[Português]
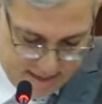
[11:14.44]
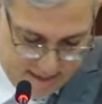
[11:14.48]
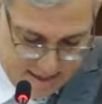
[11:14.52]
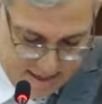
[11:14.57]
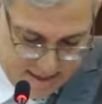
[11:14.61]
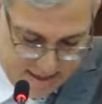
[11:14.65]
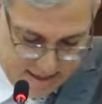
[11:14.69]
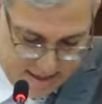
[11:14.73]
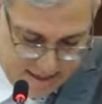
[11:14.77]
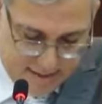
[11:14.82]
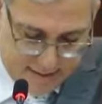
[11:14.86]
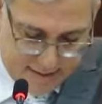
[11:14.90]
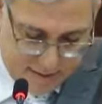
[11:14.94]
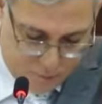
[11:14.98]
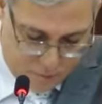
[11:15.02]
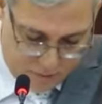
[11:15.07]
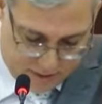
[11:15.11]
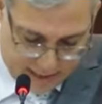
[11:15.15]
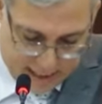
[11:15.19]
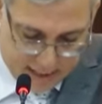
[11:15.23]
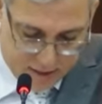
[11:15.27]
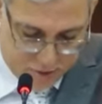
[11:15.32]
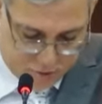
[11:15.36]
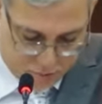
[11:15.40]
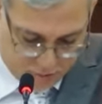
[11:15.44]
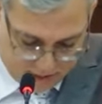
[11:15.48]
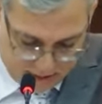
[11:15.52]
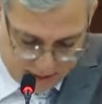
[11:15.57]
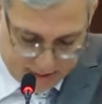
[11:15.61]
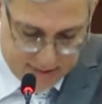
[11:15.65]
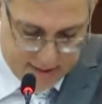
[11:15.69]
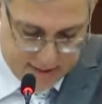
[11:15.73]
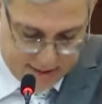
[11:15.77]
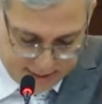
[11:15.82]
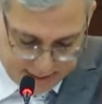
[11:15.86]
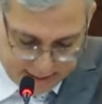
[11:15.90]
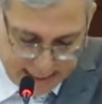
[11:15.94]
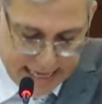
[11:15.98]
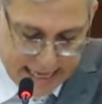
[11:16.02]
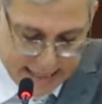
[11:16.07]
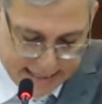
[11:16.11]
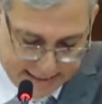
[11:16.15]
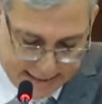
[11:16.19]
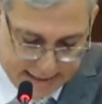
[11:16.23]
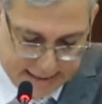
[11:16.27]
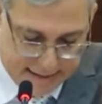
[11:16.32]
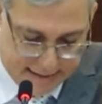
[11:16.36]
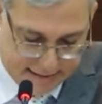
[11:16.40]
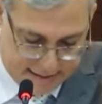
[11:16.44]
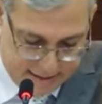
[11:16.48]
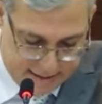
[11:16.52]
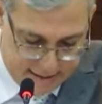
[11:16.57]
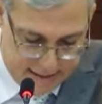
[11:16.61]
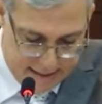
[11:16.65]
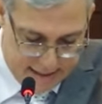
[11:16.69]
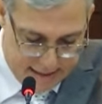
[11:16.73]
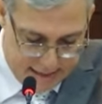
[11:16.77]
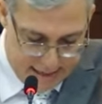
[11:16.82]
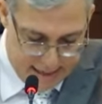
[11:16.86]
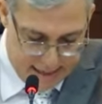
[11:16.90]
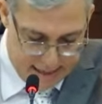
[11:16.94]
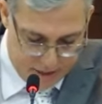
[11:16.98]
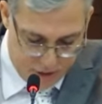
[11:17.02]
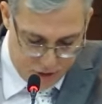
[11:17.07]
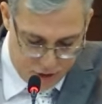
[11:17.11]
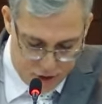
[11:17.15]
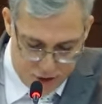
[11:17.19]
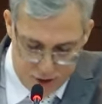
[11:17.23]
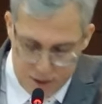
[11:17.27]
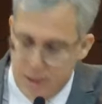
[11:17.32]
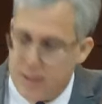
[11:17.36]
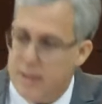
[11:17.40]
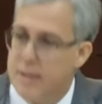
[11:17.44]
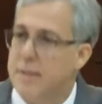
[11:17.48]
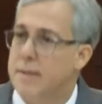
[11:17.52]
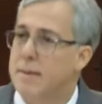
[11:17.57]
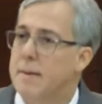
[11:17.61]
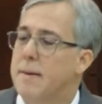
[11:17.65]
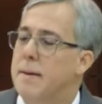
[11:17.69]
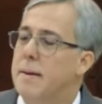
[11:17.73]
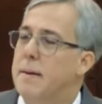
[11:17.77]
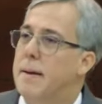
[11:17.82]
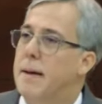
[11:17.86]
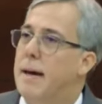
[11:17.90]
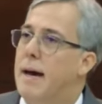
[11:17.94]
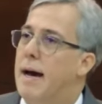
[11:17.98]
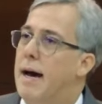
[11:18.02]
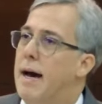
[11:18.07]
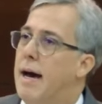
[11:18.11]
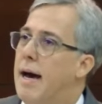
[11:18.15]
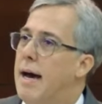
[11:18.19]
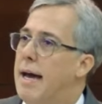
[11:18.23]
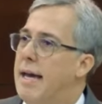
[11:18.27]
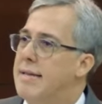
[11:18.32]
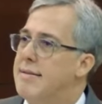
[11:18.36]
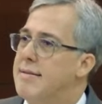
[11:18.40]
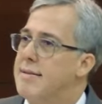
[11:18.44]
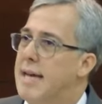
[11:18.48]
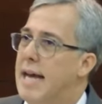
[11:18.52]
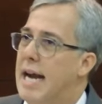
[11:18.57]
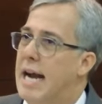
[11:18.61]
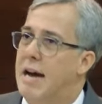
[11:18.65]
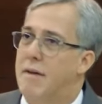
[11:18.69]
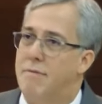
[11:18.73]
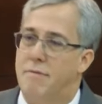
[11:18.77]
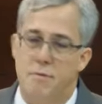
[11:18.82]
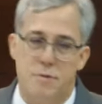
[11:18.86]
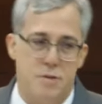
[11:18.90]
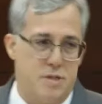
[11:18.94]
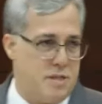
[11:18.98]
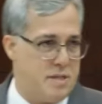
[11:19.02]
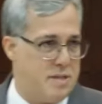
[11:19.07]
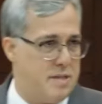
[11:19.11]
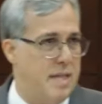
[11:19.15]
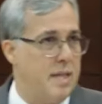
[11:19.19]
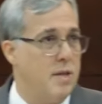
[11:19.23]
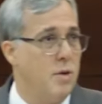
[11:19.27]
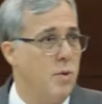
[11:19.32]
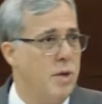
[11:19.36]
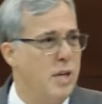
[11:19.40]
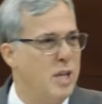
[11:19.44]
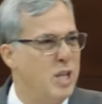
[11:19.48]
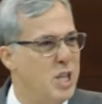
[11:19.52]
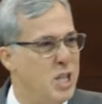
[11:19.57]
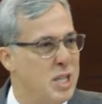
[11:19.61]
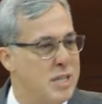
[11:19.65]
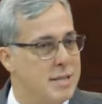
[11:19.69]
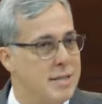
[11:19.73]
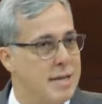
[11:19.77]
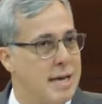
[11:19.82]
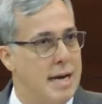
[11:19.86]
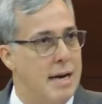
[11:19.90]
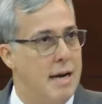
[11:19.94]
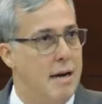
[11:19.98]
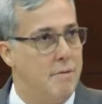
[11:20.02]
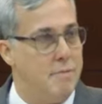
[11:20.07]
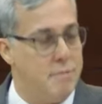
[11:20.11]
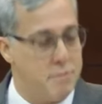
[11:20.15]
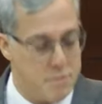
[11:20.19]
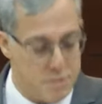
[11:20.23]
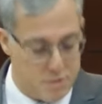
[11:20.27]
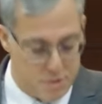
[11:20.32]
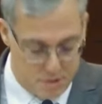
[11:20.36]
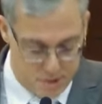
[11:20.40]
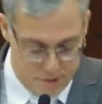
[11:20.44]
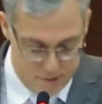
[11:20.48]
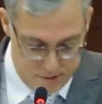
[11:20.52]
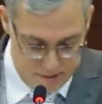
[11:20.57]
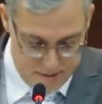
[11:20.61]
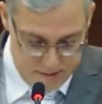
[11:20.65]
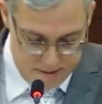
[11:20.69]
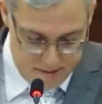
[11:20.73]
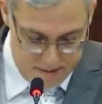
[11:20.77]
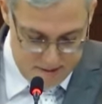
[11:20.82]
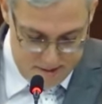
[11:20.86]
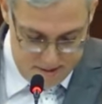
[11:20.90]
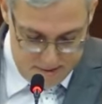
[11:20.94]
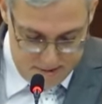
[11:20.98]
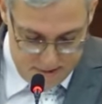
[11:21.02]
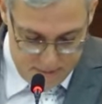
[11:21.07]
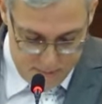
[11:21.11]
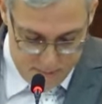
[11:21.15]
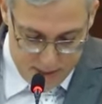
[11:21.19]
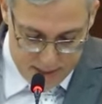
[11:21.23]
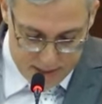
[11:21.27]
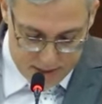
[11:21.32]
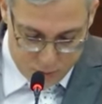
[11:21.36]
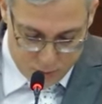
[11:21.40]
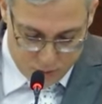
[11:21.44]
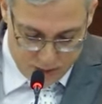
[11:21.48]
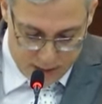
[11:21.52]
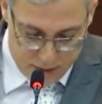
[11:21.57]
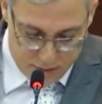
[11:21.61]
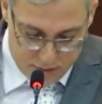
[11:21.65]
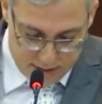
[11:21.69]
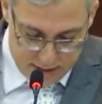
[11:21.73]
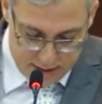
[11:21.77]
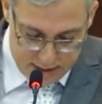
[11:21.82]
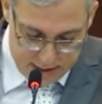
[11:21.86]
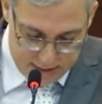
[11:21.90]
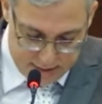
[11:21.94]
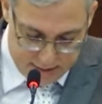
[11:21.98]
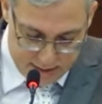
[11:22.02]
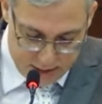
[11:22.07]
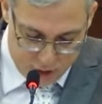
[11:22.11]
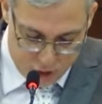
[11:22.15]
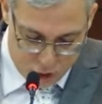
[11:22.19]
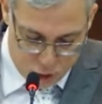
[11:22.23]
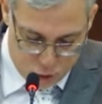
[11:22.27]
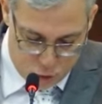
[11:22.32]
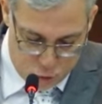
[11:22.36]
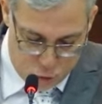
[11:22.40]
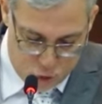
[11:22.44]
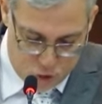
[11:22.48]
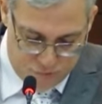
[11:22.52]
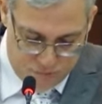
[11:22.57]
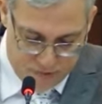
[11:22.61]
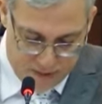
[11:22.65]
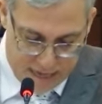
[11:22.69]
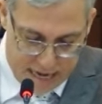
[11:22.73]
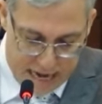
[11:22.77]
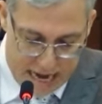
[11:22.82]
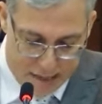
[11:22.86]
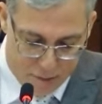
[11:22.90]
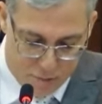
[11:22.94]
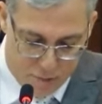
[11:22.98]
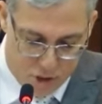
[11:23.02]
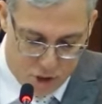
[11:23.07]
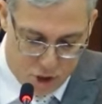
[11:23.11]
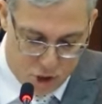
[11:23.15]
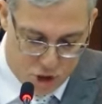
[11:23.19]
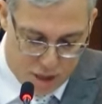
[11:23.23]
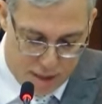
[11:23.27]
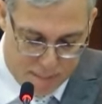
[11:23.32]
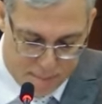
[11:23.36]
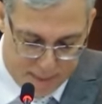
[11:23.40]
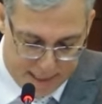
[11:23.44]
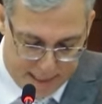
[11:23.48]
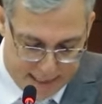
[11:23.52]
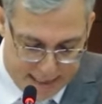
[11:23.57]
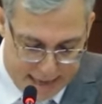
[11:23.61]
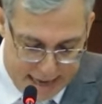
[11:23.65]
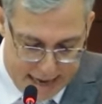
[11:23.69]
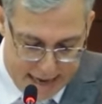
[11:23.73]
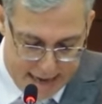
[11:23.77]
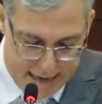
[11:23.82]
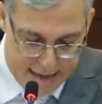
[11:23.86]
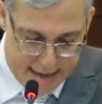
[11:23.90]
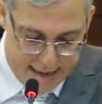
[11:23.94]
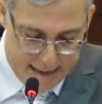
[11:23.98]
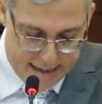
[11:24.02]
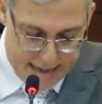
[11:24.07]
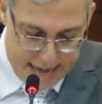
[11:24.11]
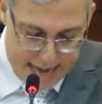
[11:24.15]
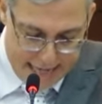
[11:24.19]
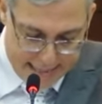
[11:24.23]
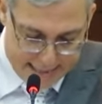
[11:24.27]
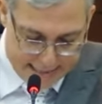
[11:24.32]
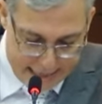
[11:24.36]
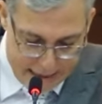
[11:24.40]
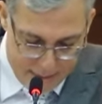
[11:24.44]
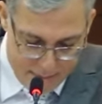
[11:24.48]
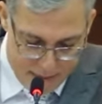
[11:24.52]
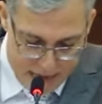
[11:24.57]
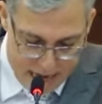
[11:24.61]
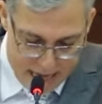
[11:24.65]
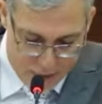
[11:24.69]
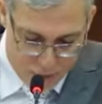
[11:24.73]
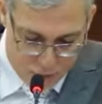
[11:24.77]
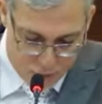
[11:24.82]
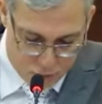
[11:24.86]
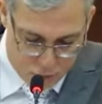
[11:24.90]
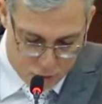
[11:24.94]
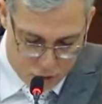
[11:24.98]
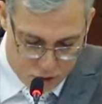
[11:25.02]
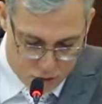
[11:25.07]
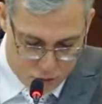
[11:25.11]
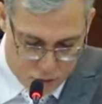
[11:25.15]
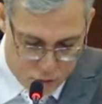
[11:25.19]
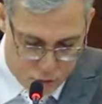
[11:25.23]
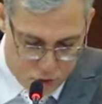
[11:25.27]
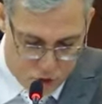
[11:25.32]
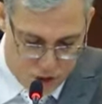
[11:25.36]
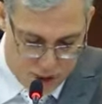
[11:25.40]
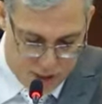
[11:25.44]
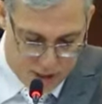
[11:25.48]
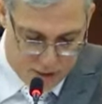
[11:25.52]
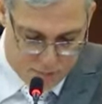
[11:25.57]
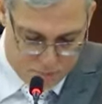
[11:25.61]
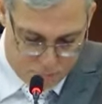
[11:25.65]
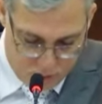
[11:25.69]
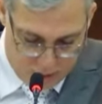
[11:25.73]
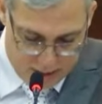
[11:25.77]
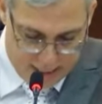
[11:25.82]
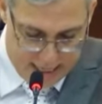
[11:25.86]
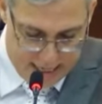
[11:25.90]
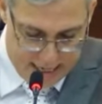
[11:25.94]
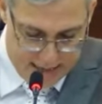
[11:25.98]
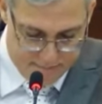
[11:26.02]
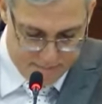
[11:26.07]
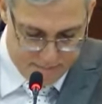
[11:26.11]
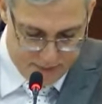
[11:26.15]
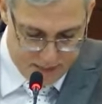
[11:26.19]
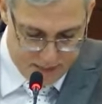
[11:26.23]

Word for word: Esse é um texto que sim trata é, de ah, escravos e senhores de escravos. Mas eu creio que seja justificado a gente aplicar a trabalho nos nossos dias. Por quê?